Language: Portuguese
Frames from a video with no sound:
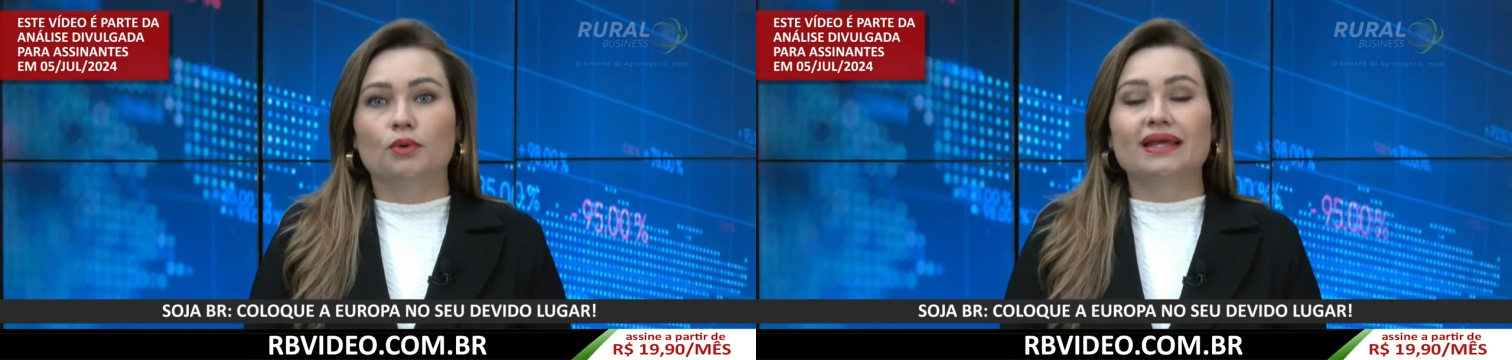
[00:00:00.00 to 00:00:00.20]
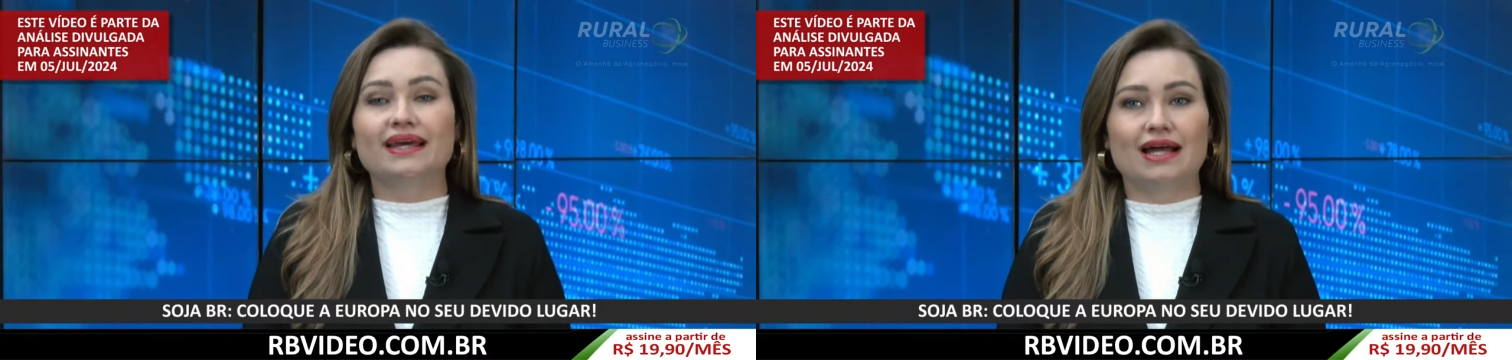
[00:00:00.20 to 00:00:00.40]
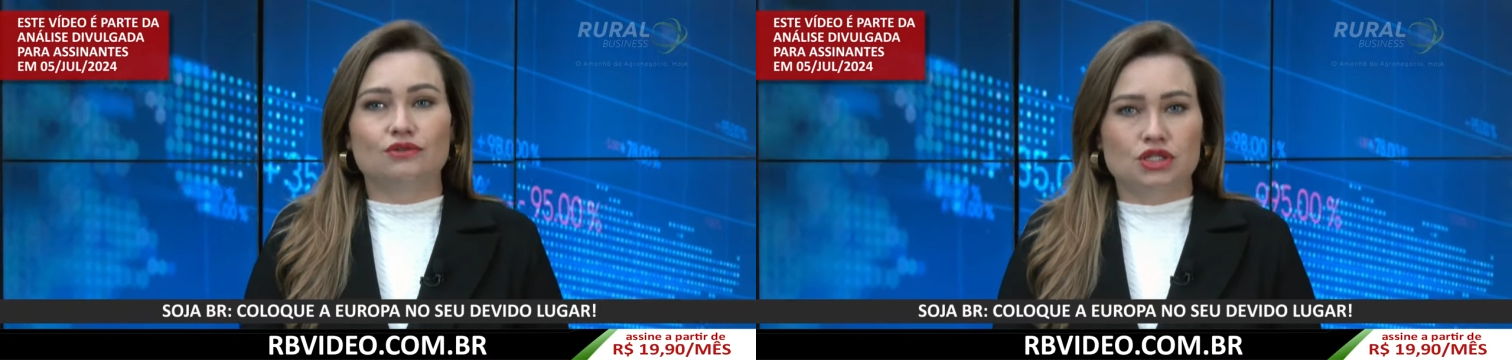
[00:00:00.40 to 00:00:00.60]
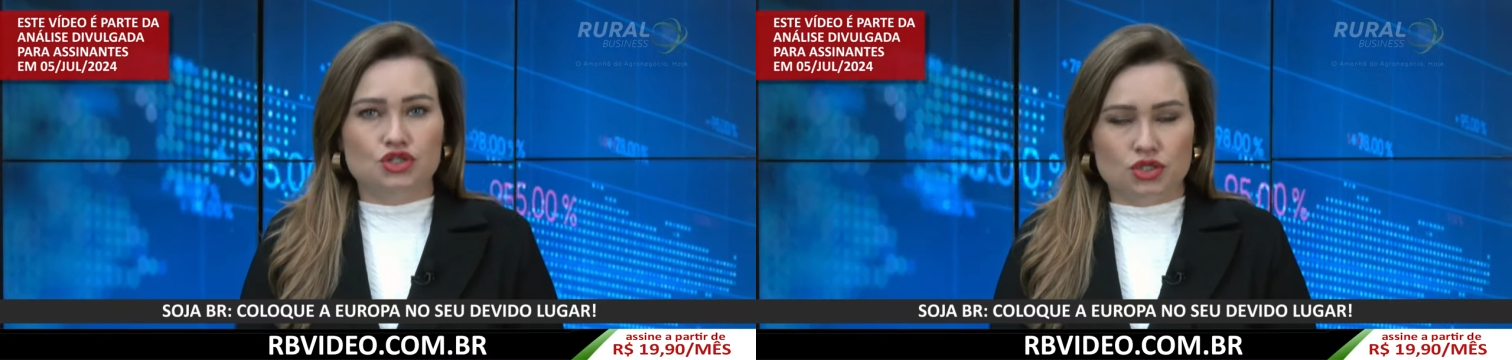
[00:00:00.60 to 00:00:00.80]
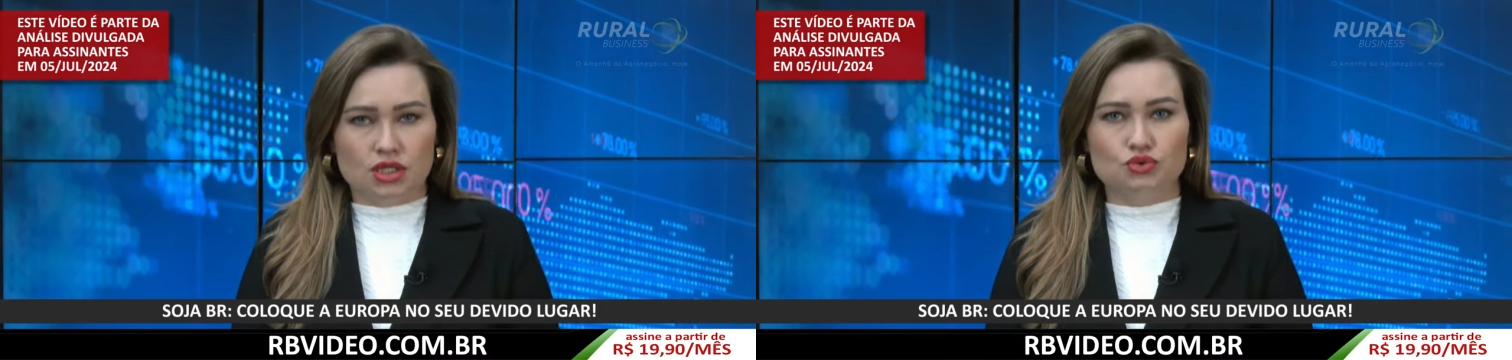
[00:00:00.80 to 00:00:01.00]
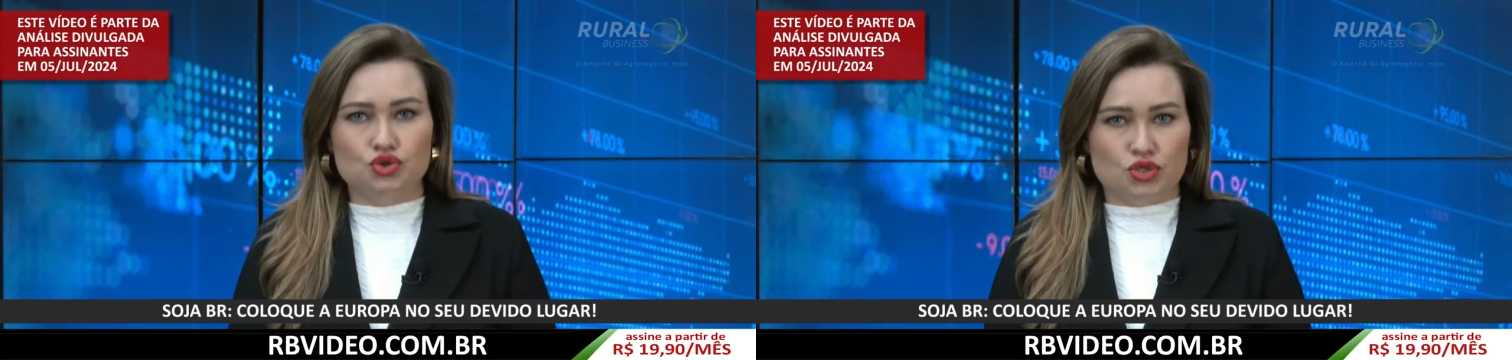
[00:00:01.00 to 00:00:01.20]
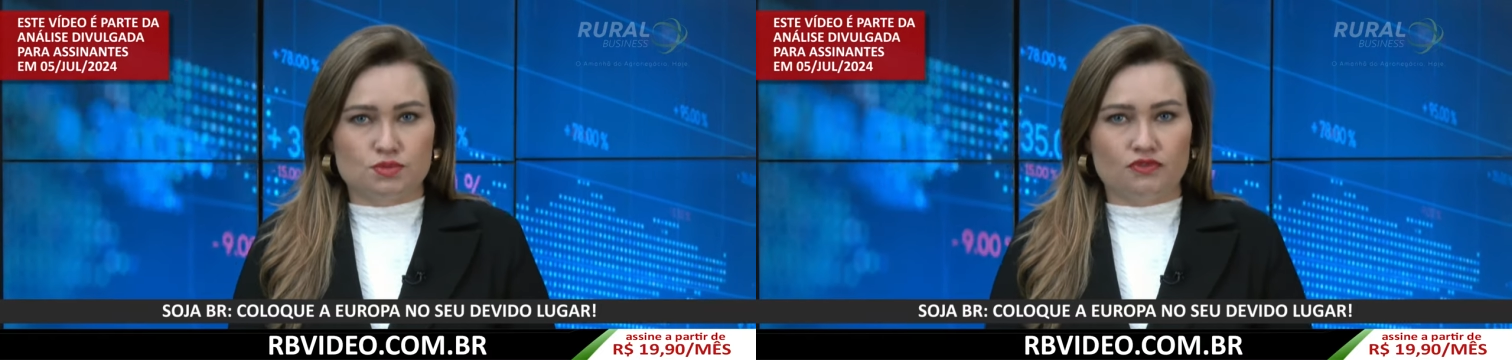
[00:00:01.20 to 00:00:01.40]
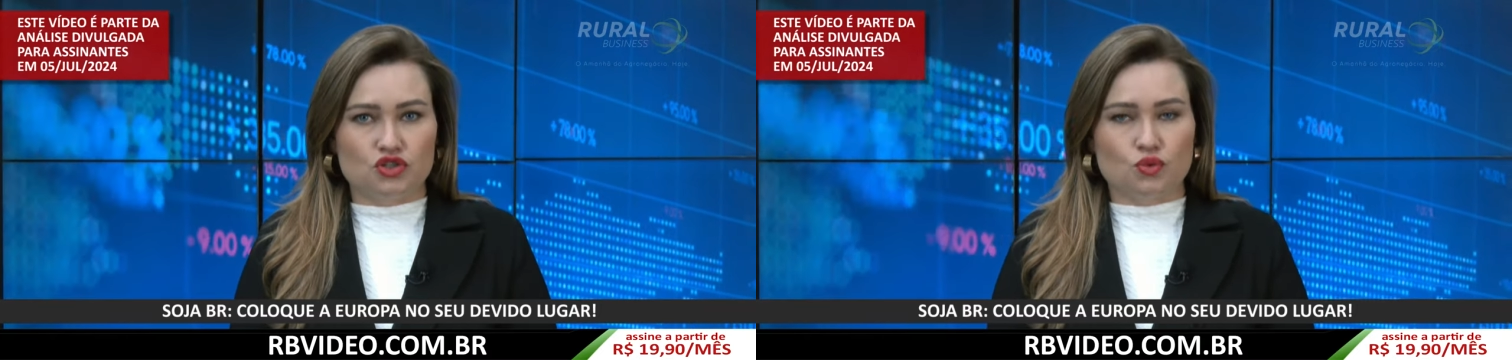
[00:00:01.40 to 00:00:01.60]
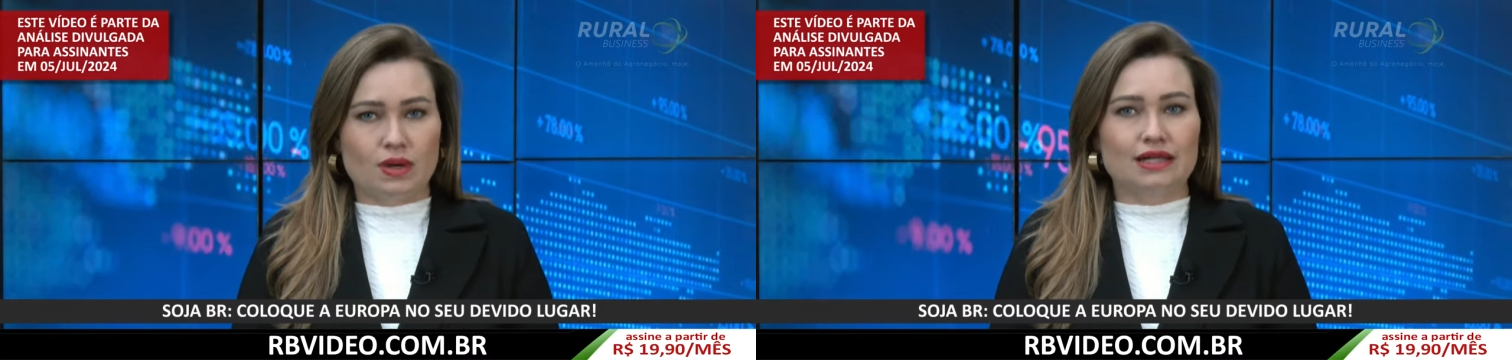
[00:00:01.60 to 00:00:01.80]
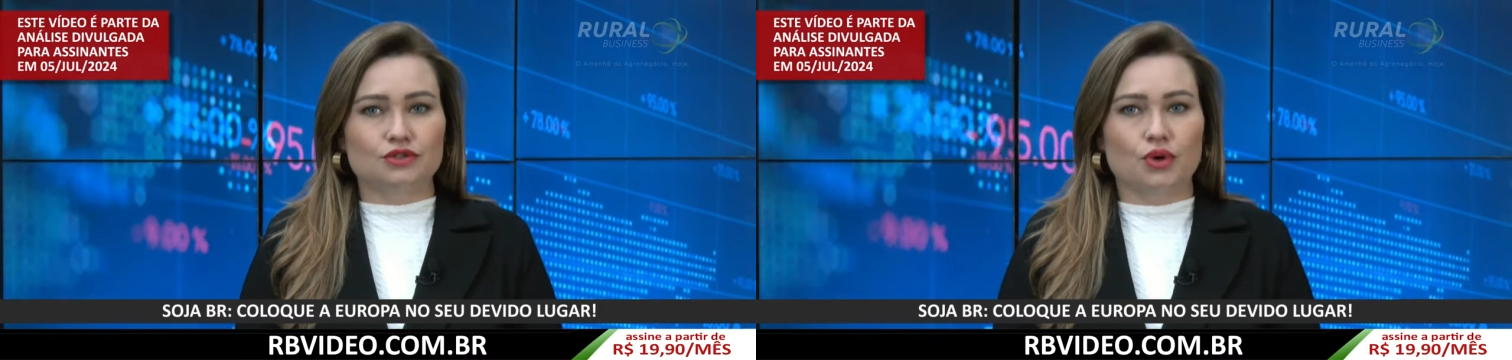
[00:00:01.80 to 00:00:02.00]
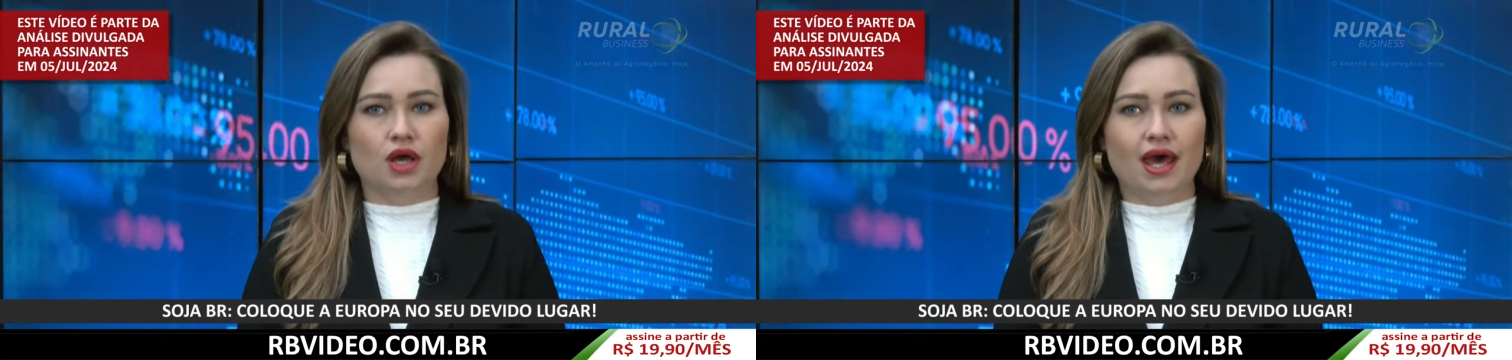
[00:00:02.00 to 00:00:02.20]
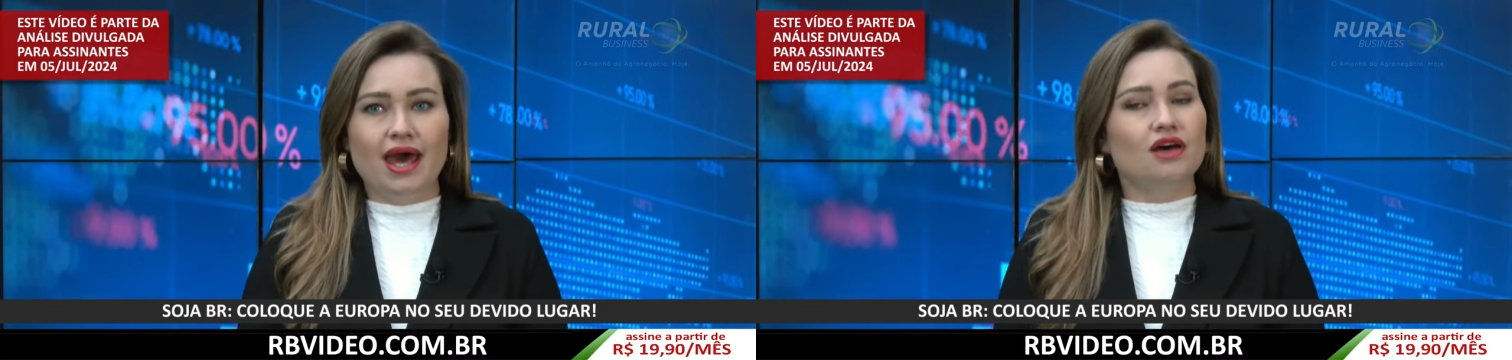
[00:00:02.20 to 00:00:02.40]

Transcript: publicado neste ano de 2024,